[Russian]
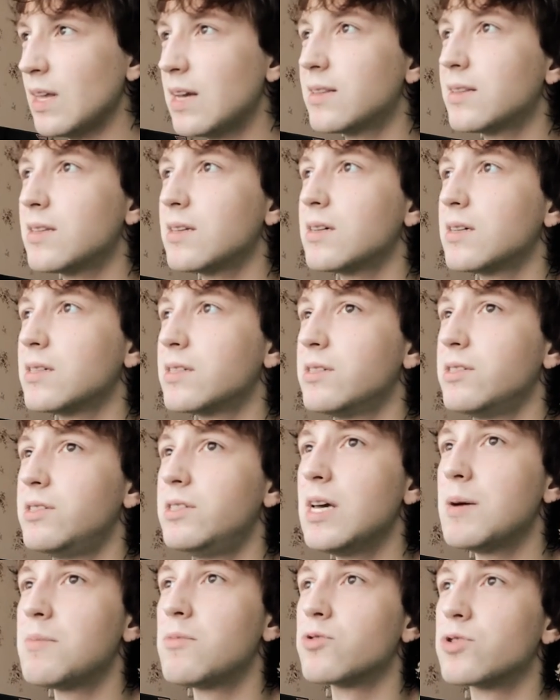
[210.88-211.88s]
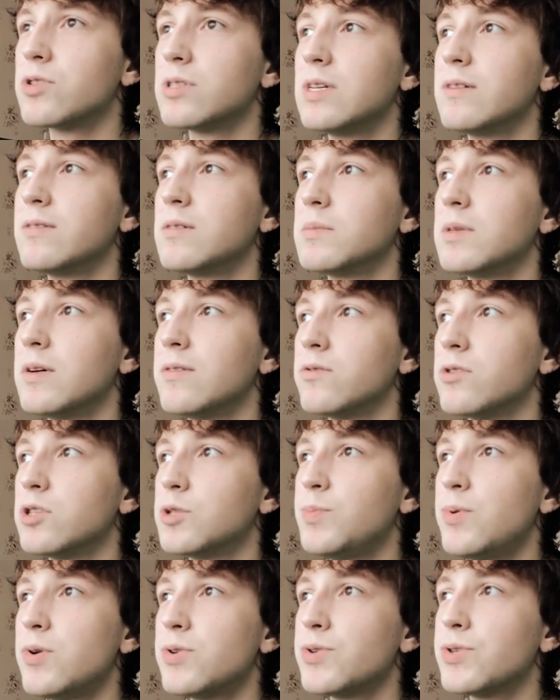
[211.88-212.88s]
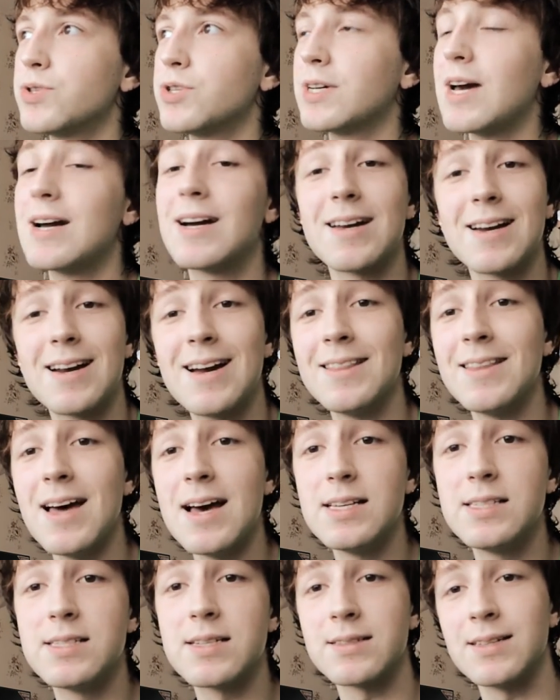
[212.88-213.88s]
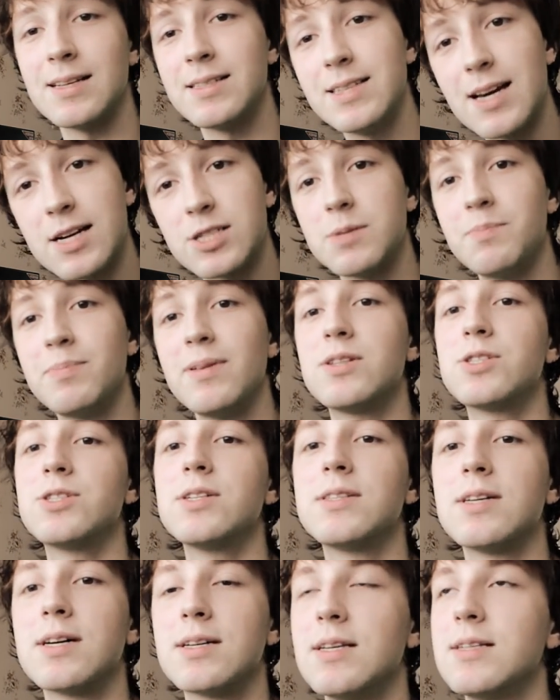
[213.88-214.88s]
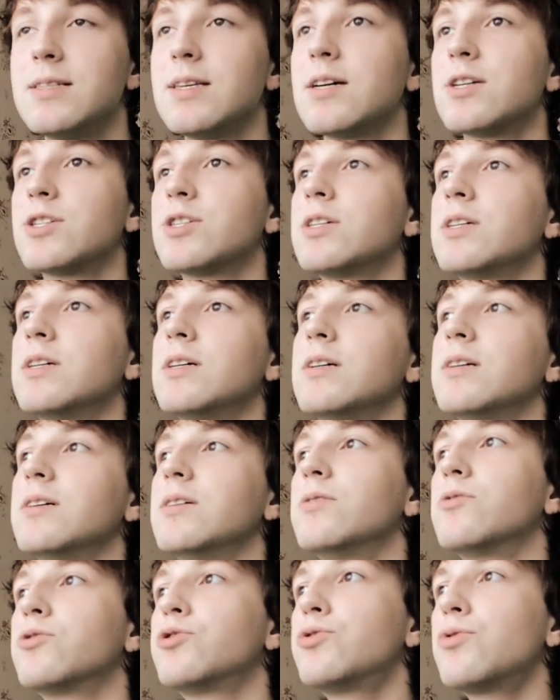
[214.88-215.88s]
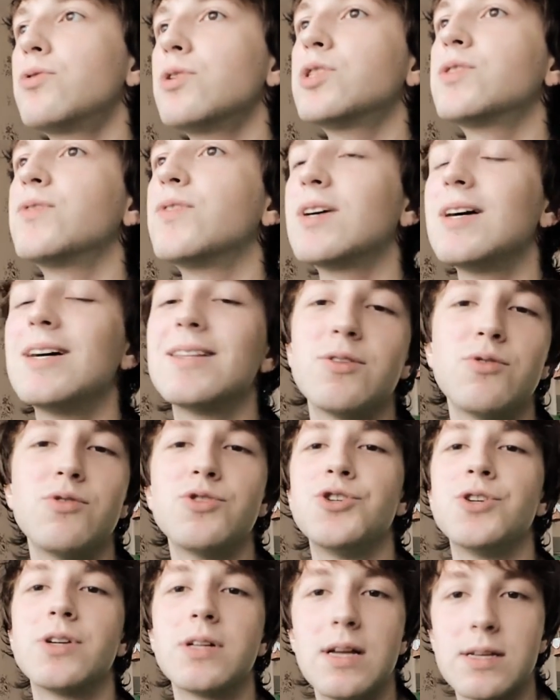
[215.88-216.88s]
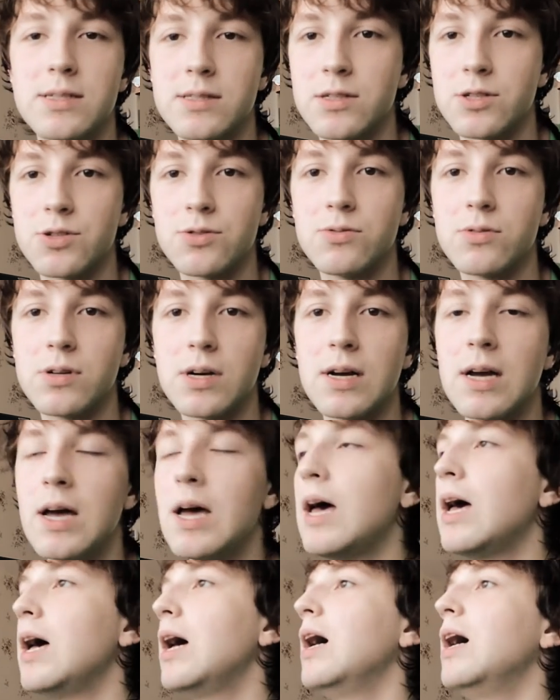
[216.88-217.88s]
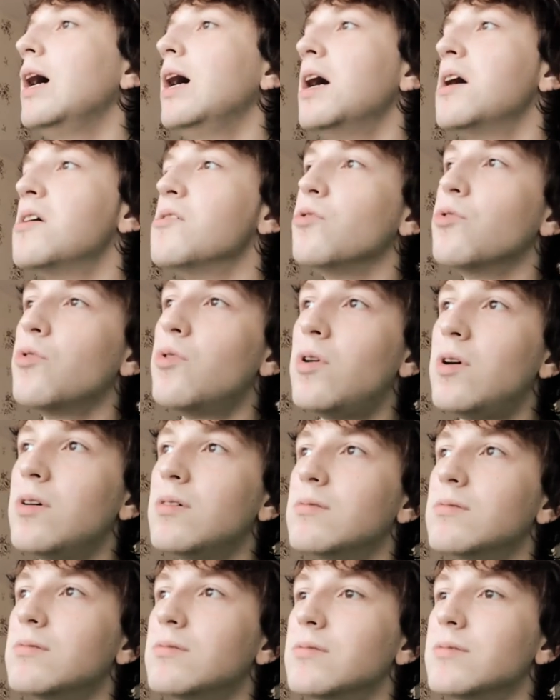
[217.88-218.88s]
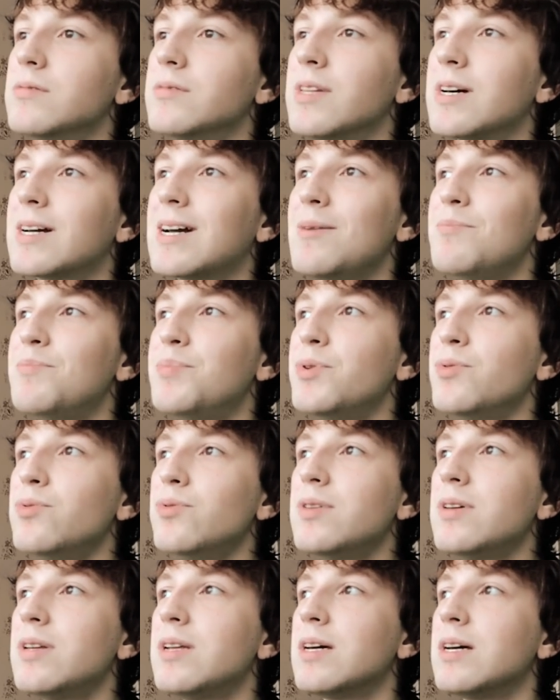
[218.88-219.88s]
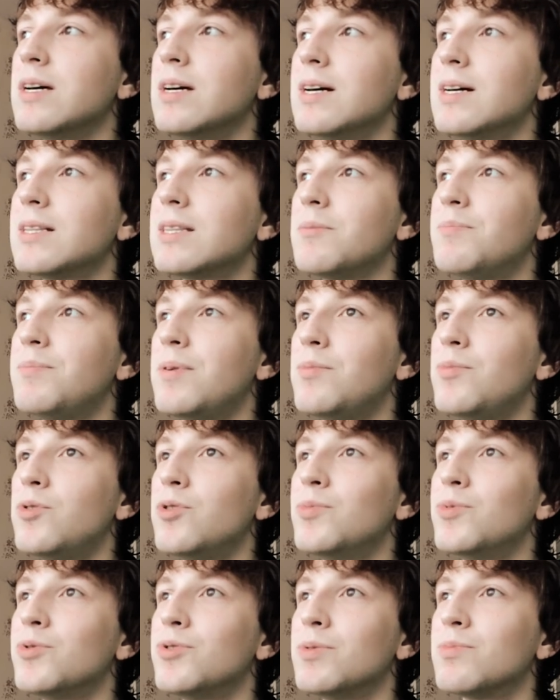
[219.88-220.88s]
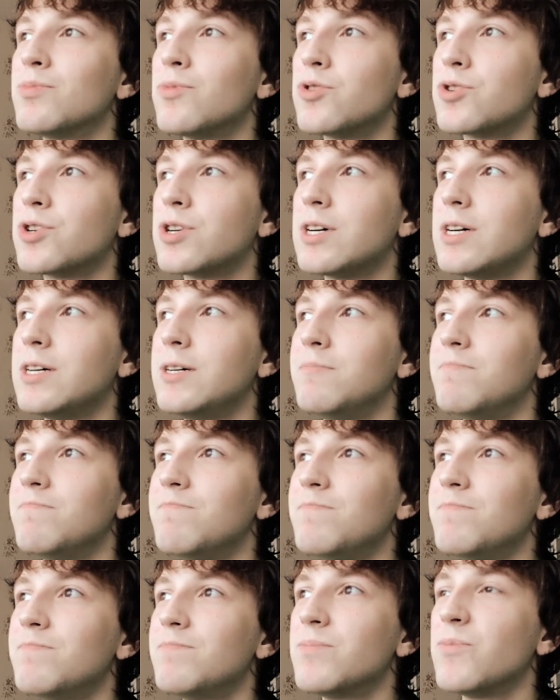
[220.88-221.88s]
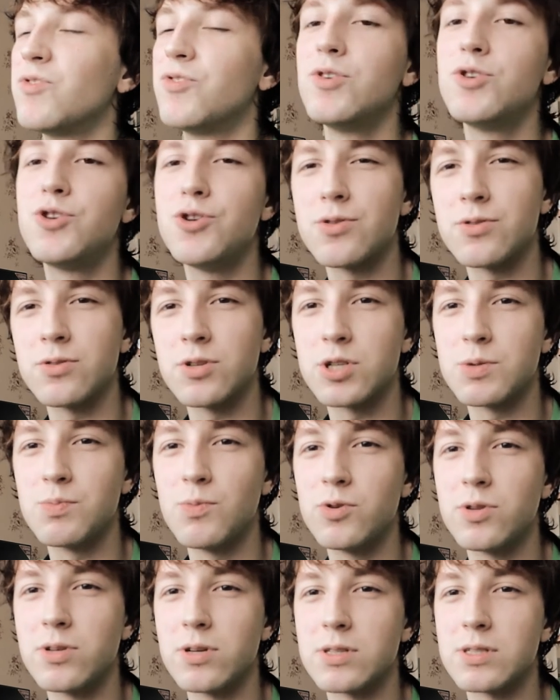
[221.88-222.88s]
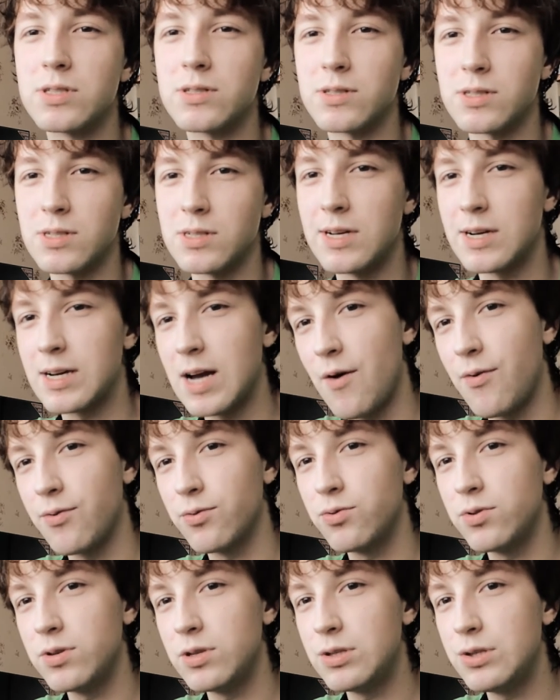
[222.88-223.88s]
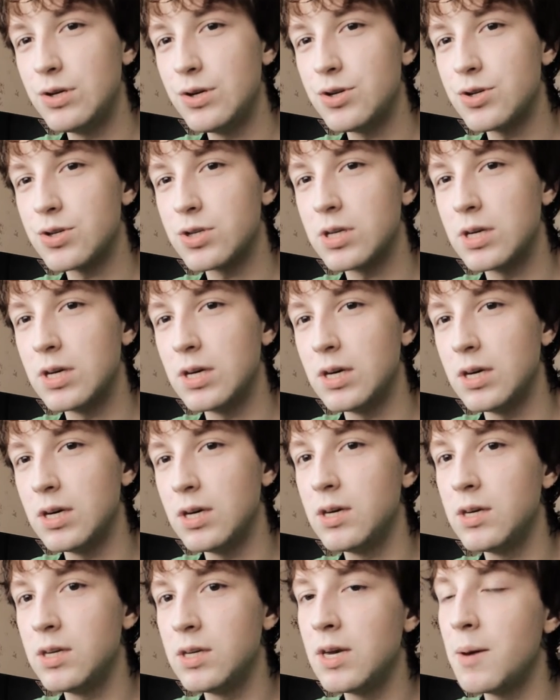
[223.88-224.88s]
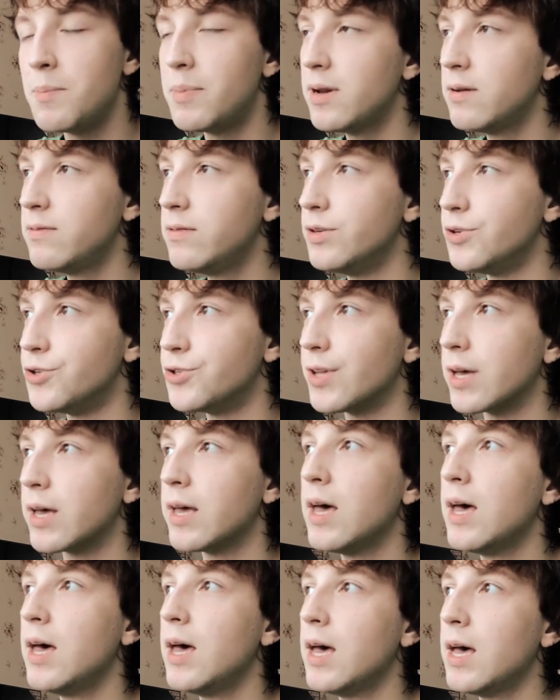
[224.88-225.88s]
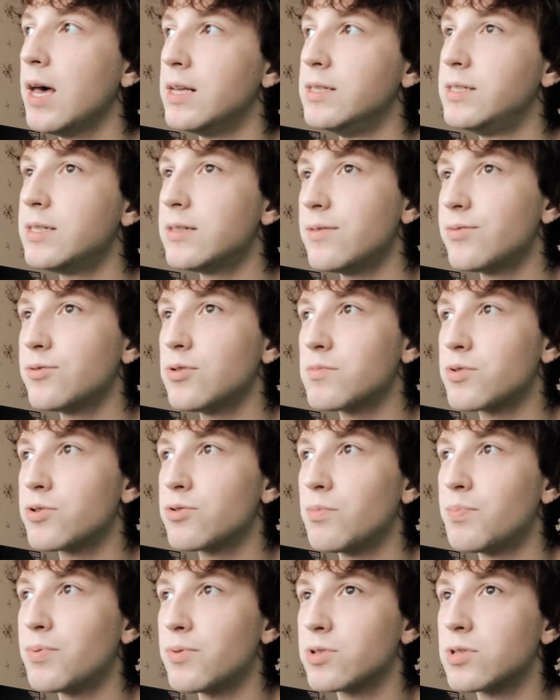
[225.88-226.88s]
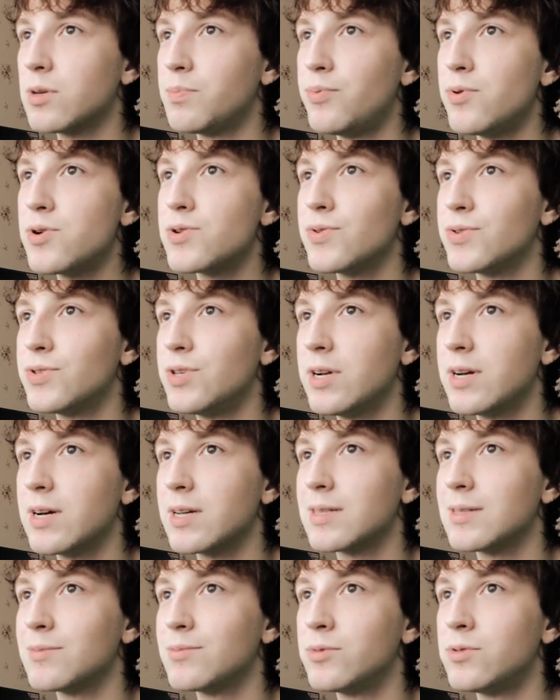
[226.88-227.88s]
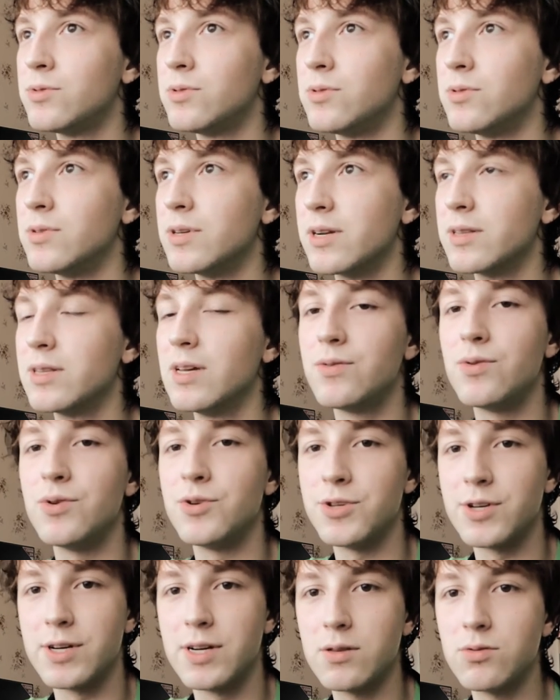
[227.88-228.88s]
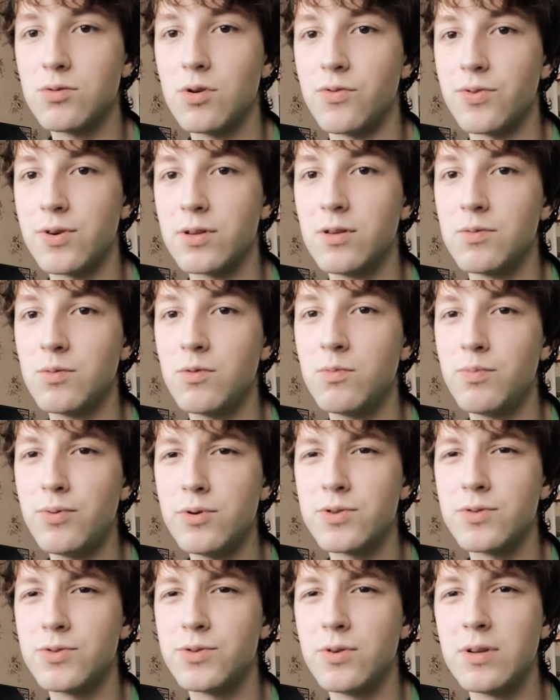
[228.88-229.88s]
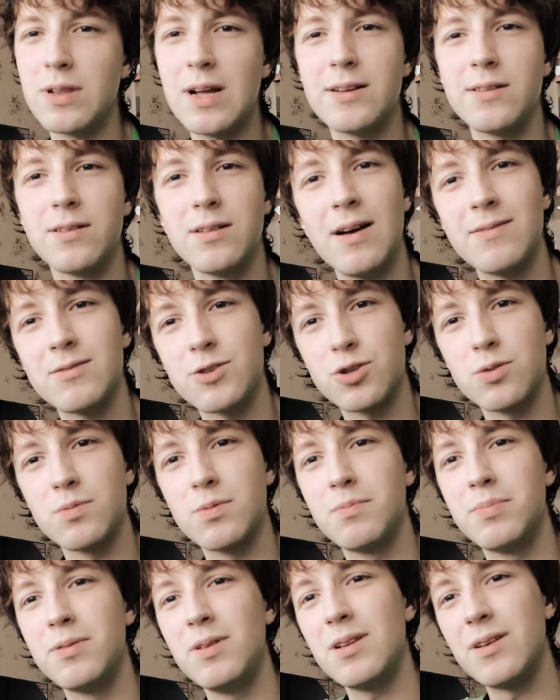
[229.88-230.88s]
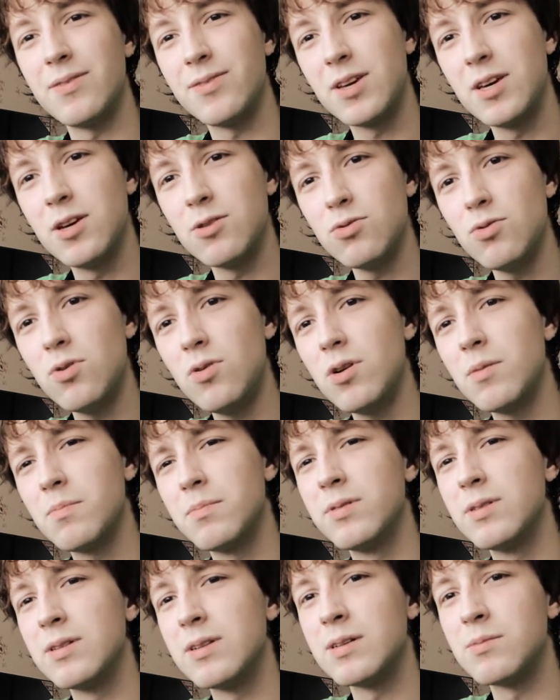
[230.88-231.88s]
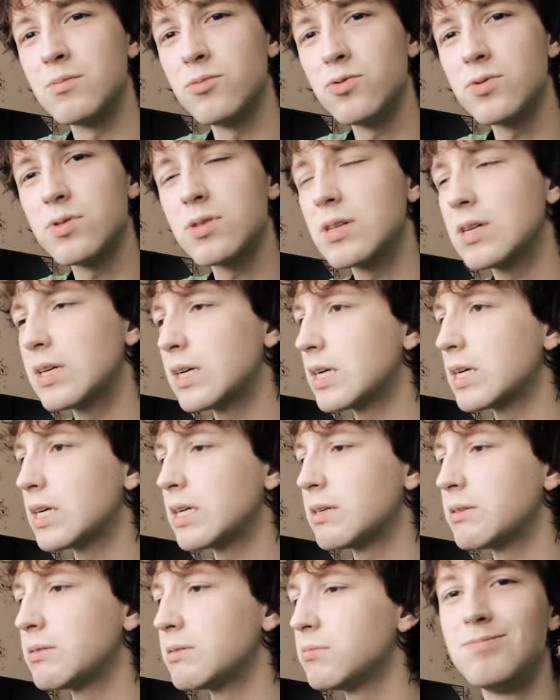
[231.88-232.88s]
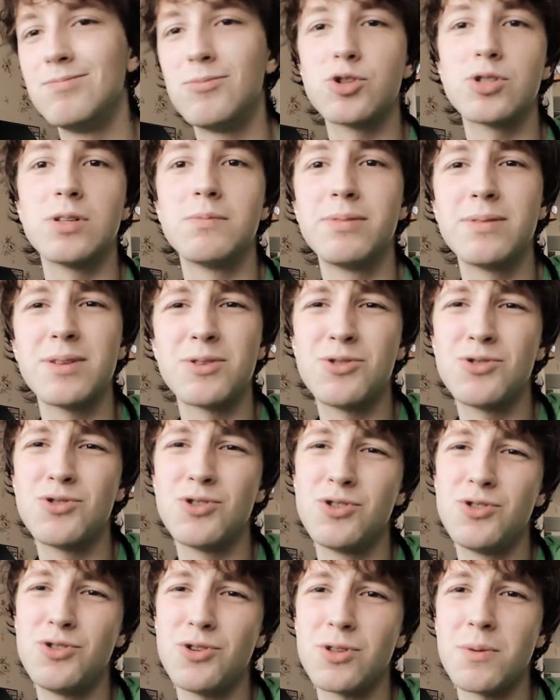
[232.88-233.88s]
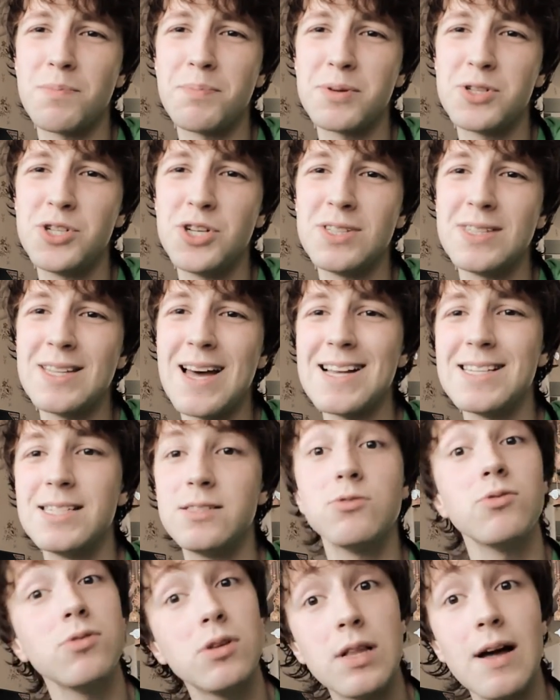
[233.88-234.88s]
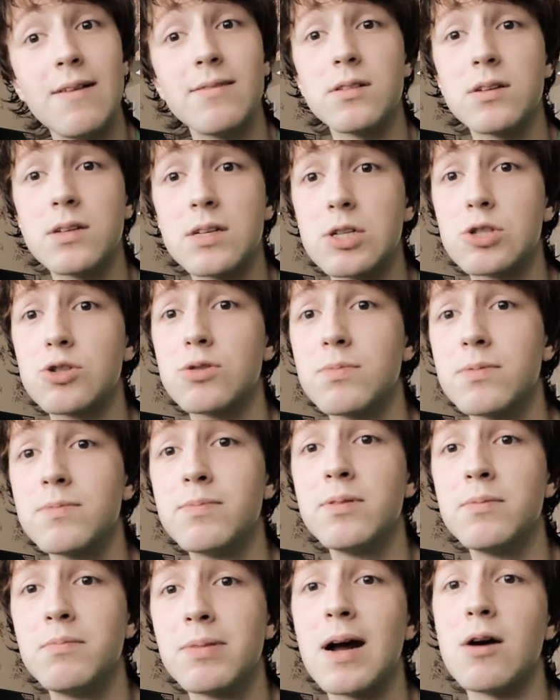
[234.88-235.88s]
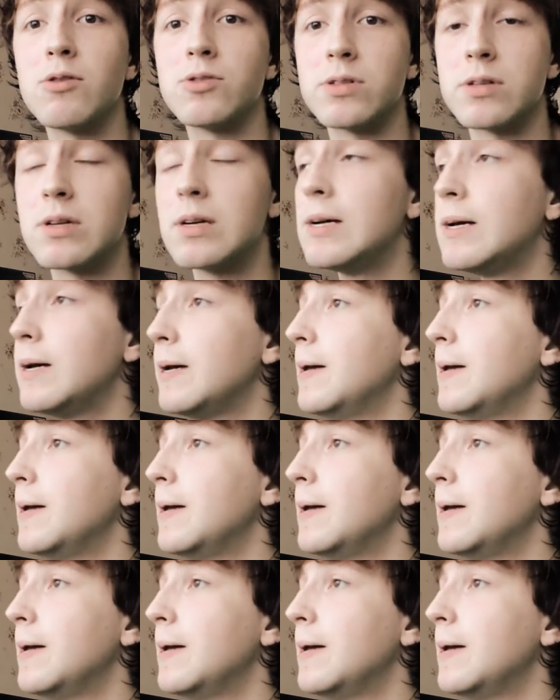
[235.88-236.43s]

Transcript: Эта система уже давным-давно используется. Как органайзер на тех же планшетах, на тех же устройствах, это очень классная штука. Но на компьютере это, по-моему, немножко вычурно смотрится, слегка футуристически и непривычно. Дело в том, что просто пользователь к этому рядовой не готов. Рядовому пользователю главное, чтобы было в кино, была музыка, можно было чуть-чуть что-то почитать, ну и главное, чтобы был браузер.